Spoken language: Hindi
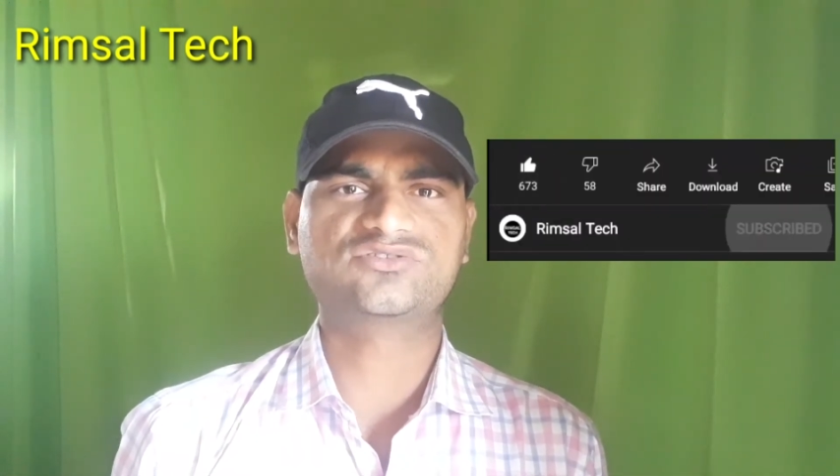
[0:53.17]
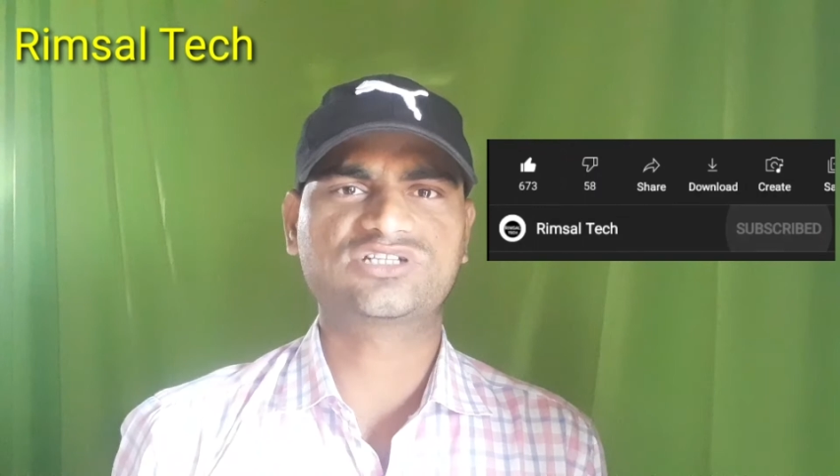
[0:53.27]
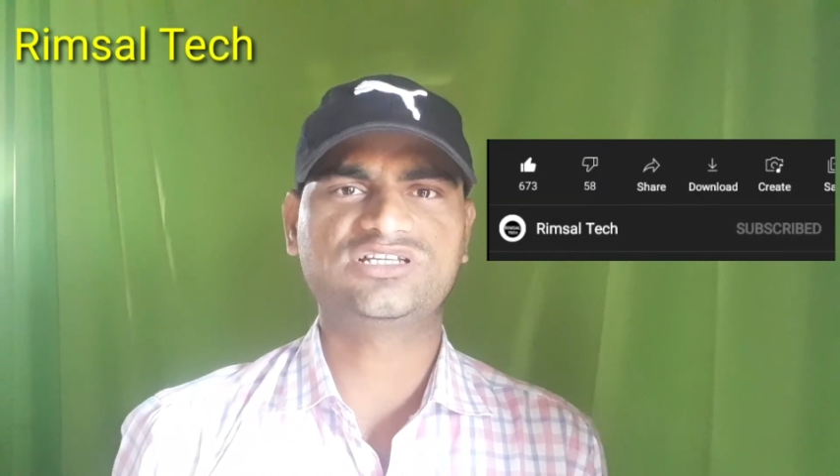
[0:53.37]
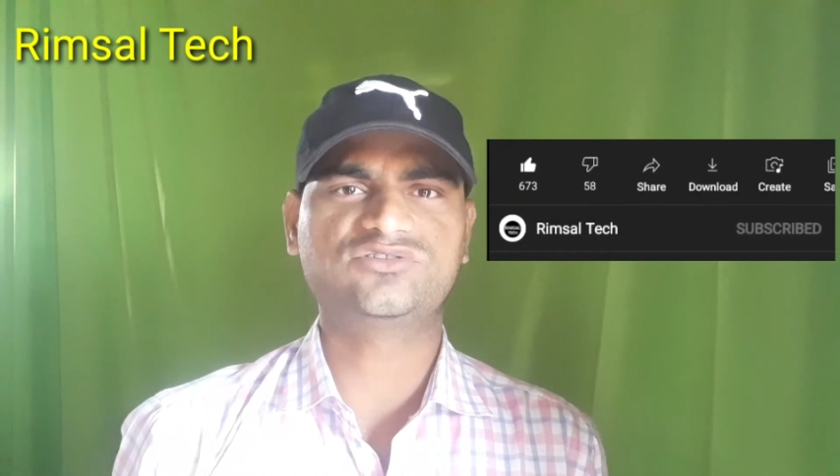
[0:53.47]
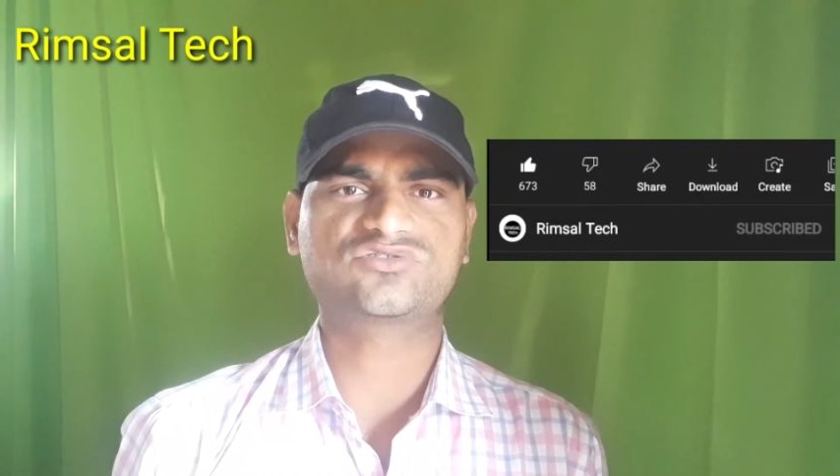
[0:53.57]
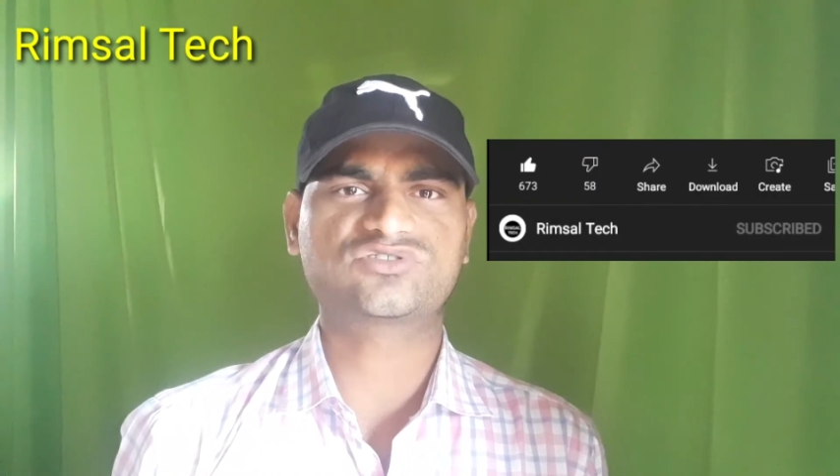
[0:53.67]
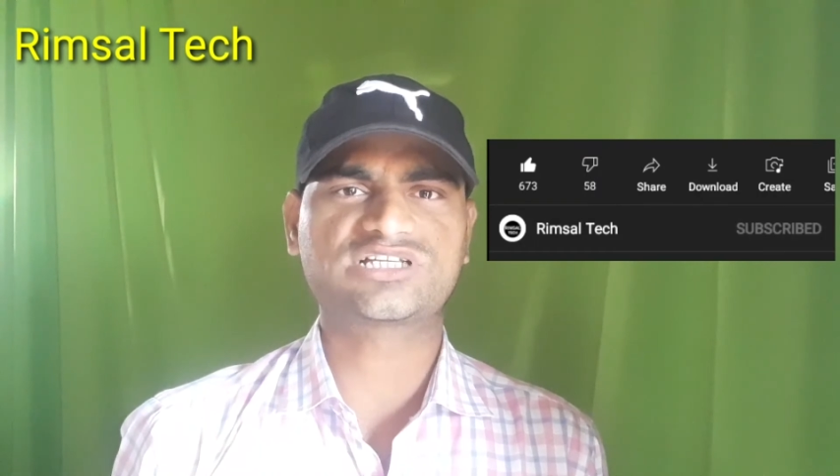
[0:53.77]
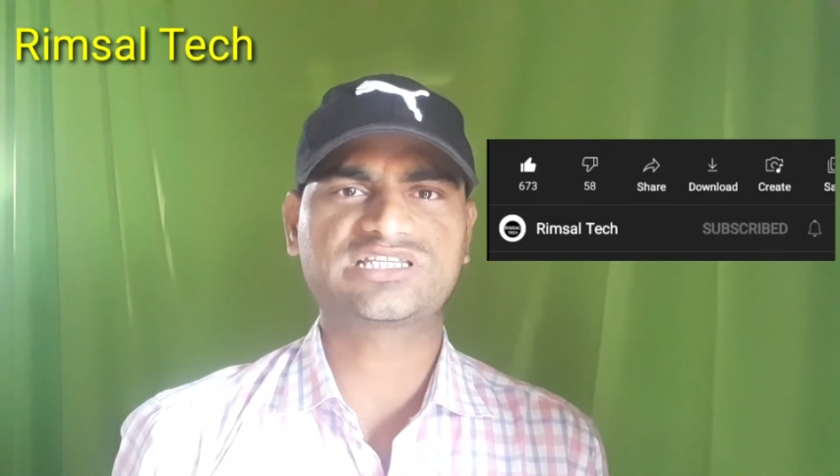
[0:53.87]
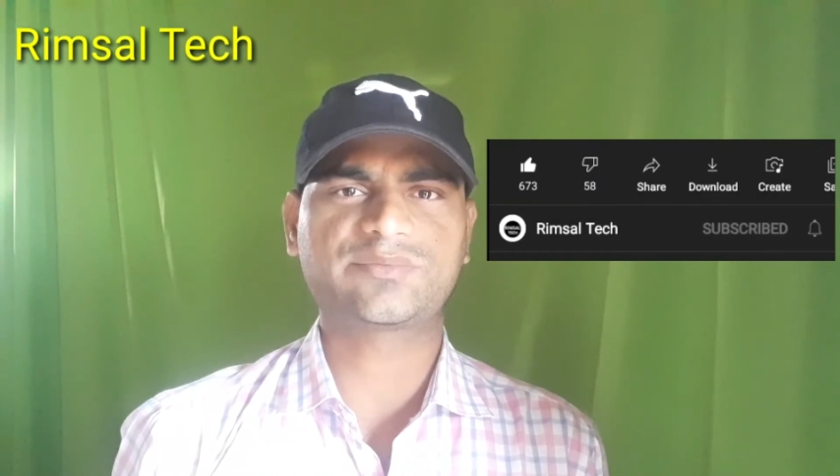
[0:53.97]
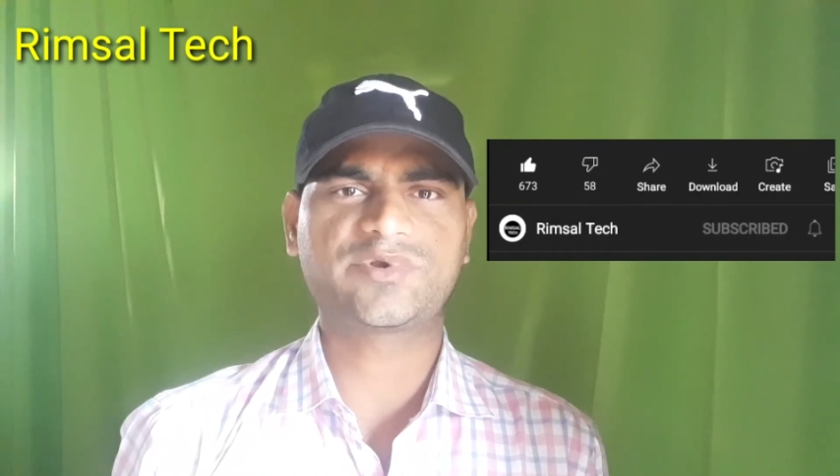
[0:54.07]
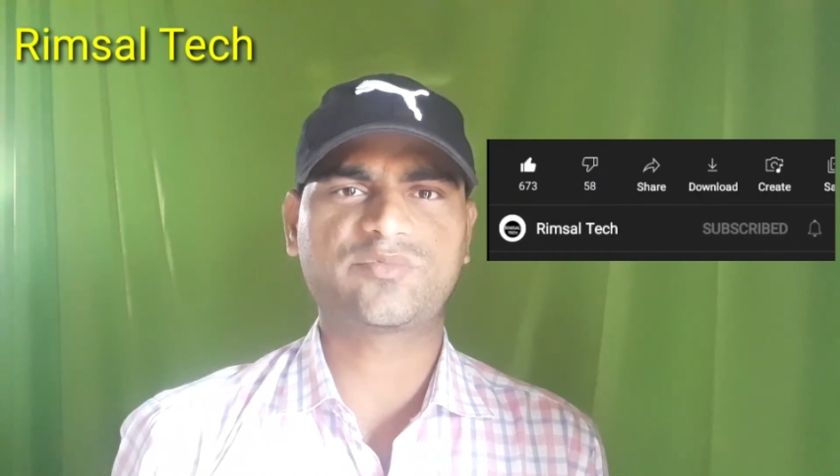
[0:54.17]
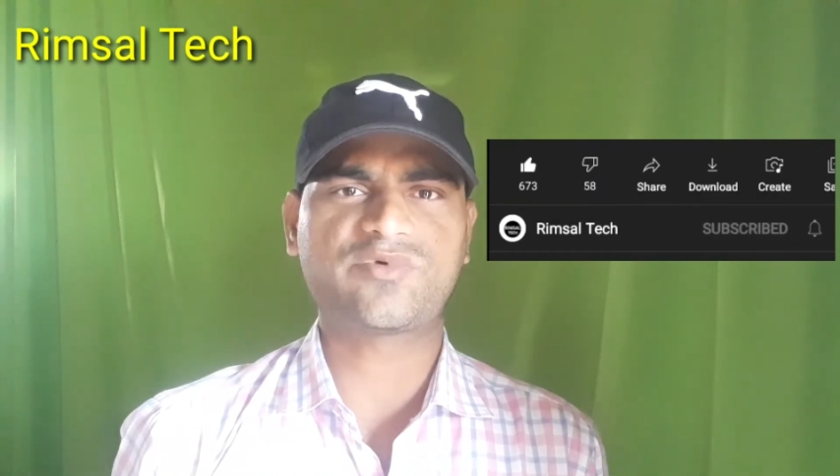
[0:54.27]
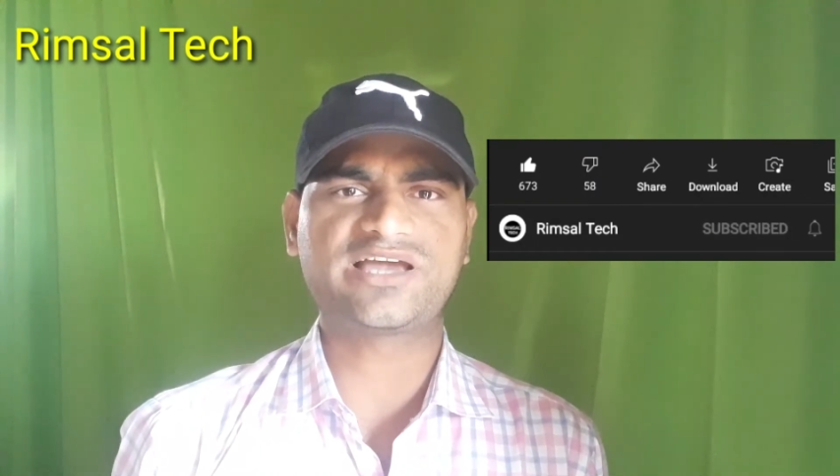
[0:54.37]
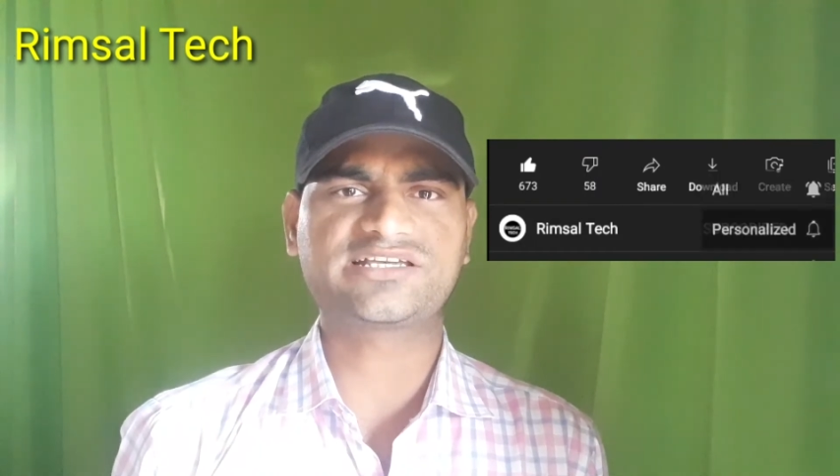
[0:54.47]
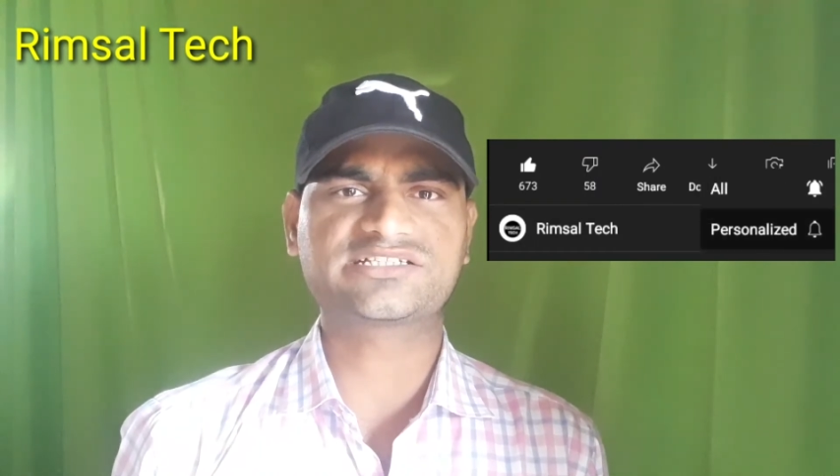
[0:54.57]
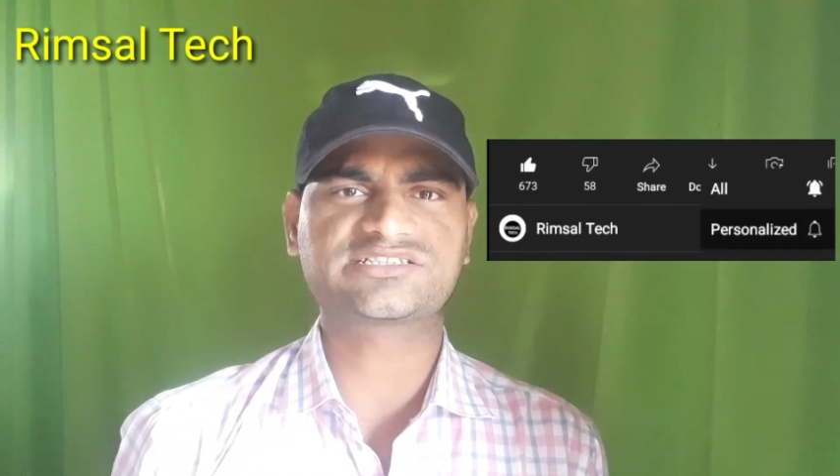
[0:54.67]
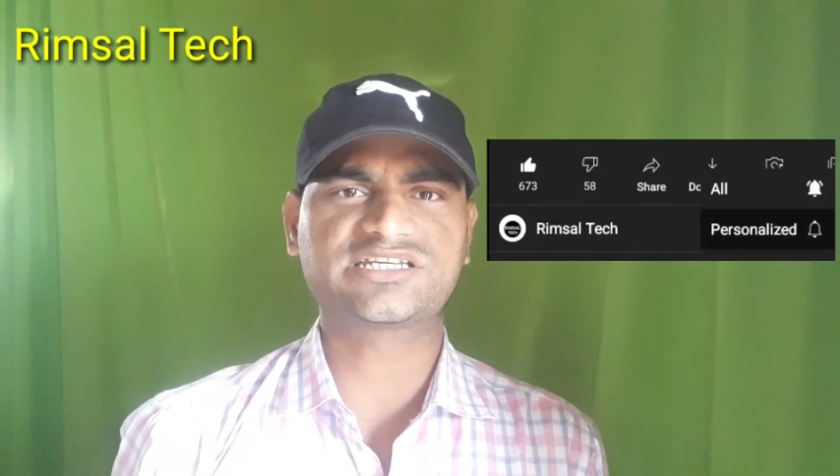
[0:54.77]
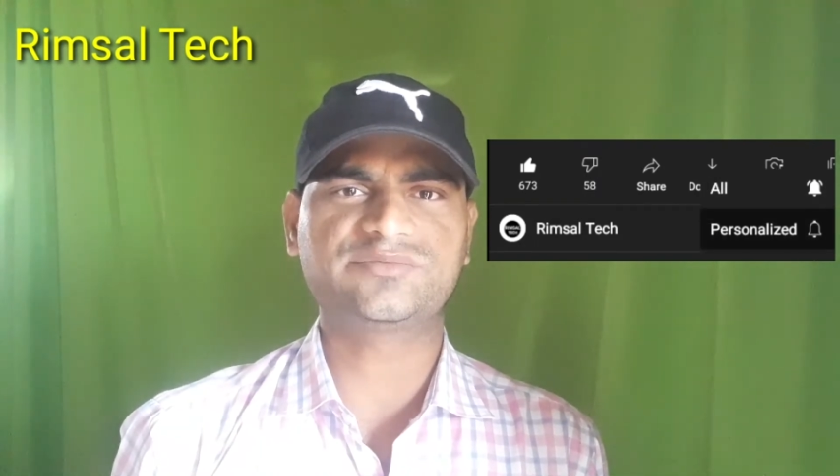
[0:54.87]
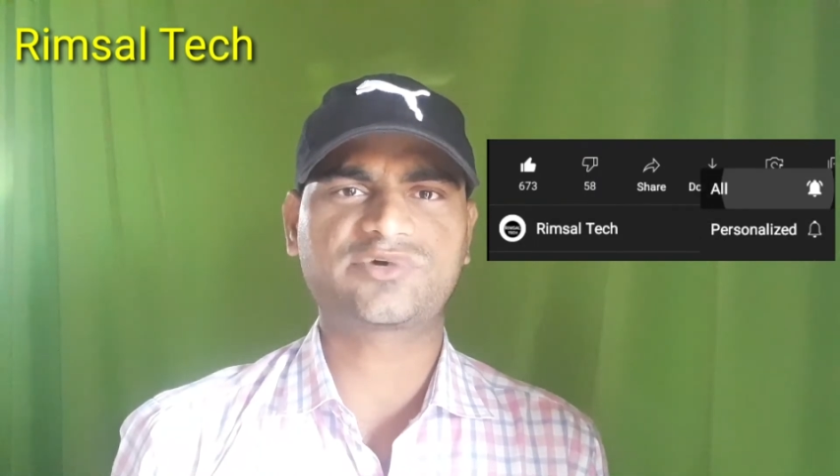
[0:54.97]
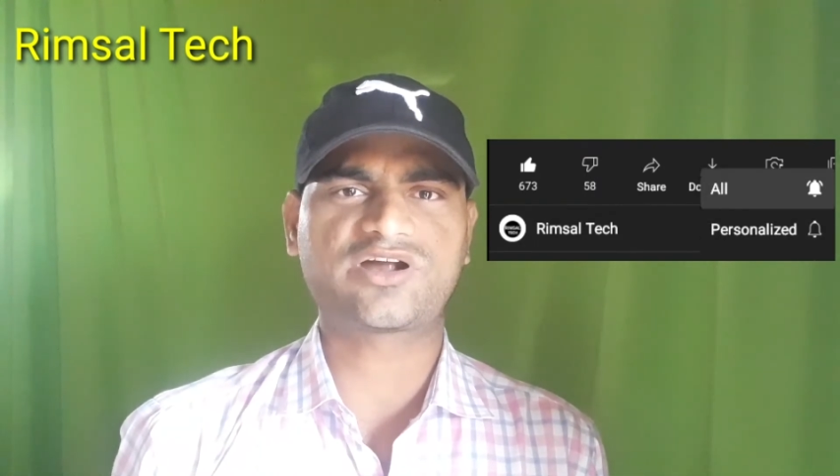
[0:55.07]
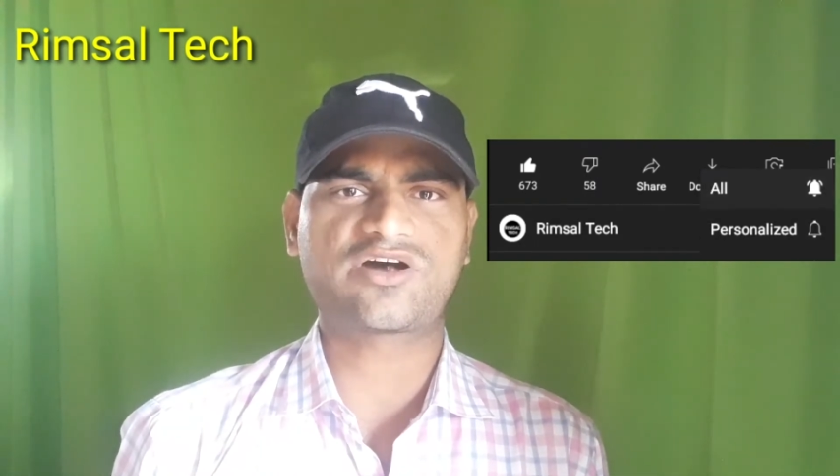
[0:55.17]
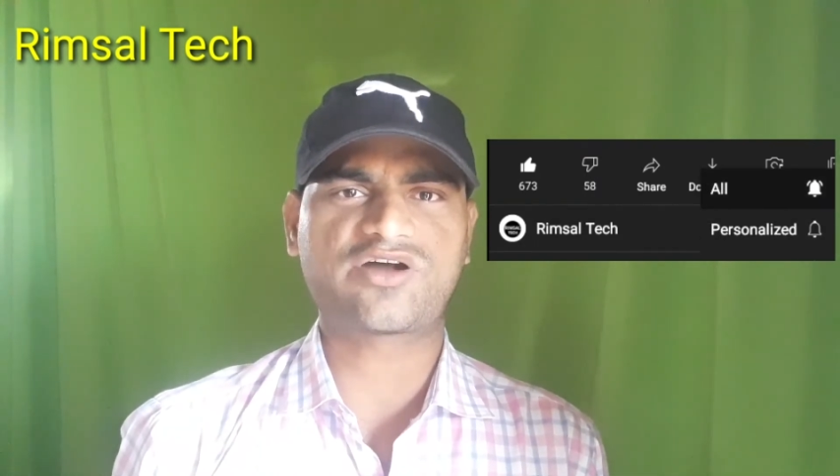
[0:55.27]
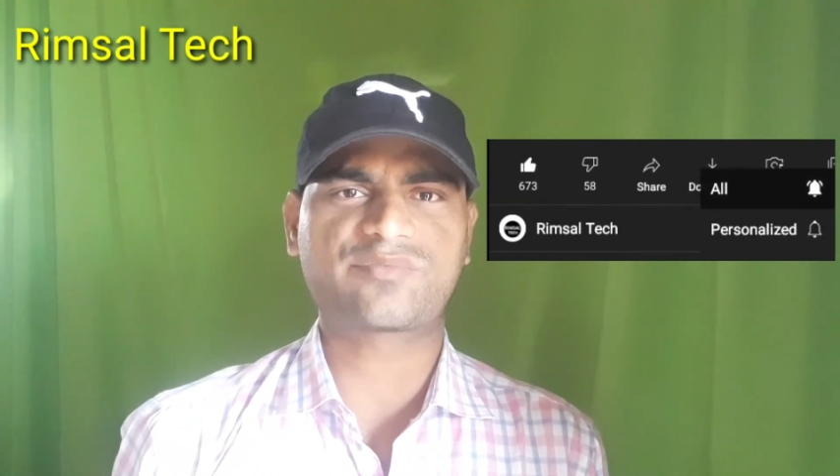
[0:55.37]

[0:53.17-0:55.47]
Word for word: चलिए दोस्तों चलते अपने मोबाइल की स्क्रीन पर और